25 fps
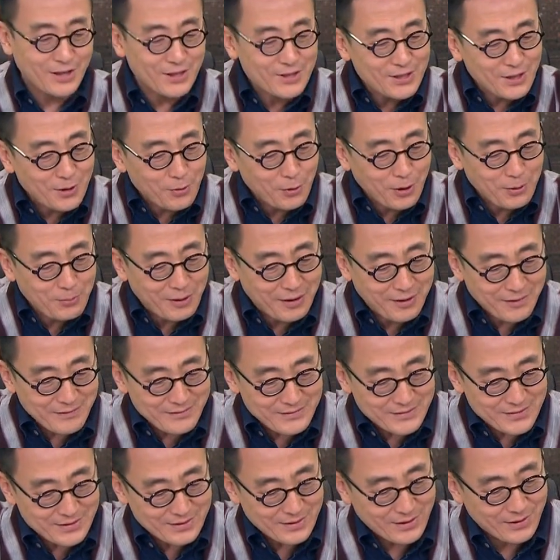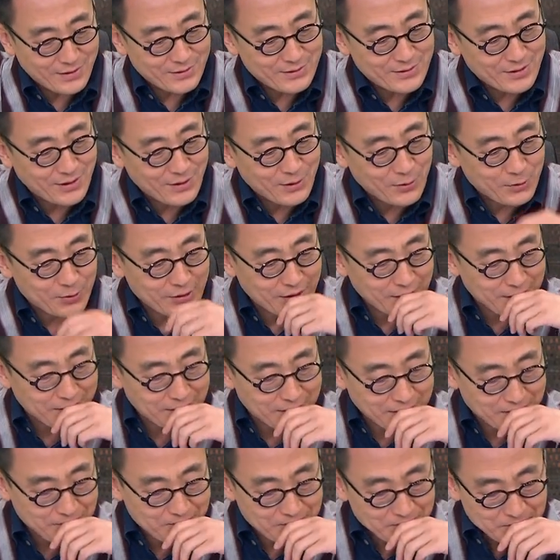还像话吗？啊，然后那
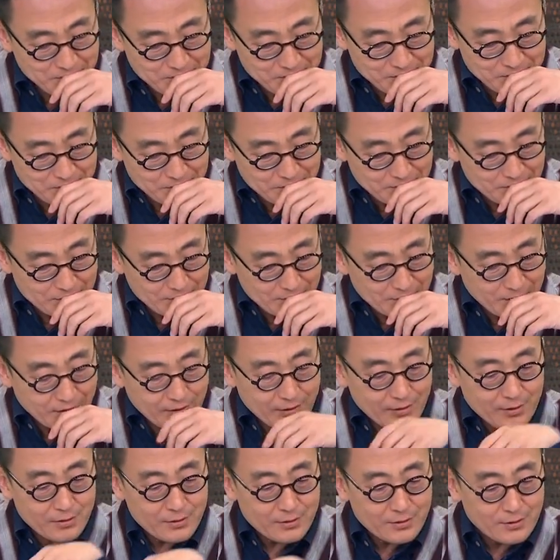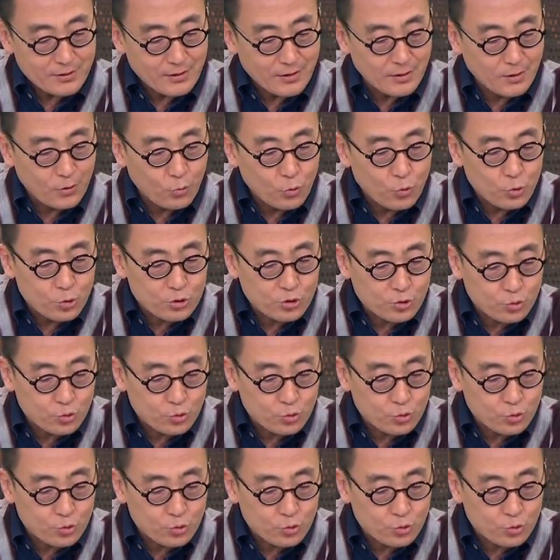个呃乌